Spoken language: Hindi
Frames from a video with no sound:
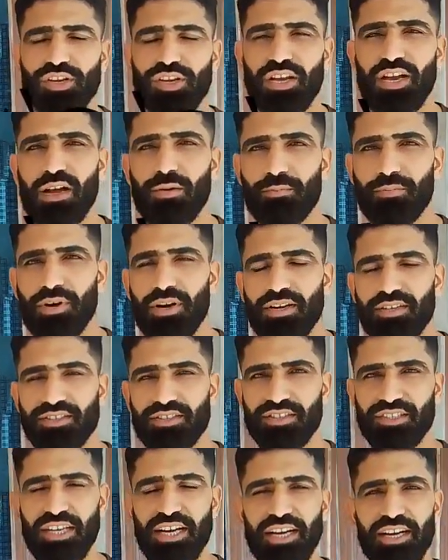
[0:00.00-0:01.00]
होगी यहाँ पर
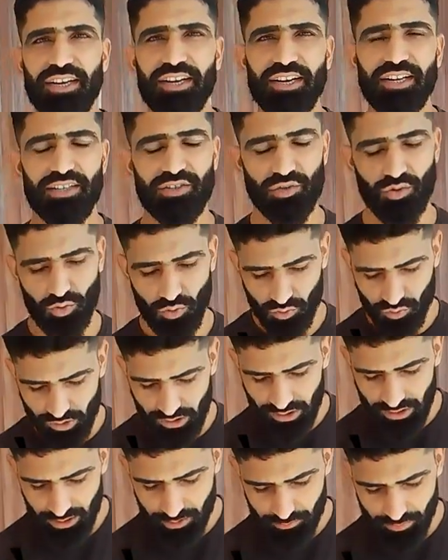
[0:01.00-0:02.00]
साइड रेस तो
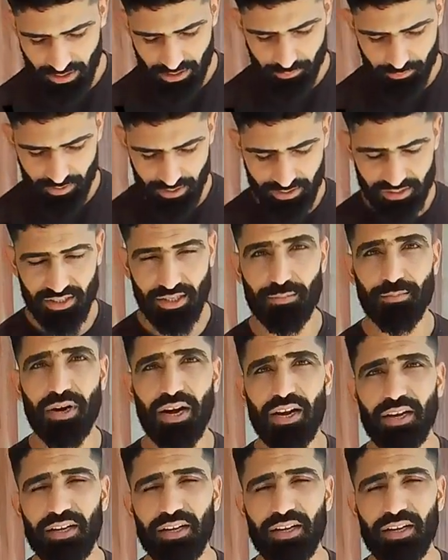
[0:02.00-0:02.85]
उसके लिए भी हमें इसी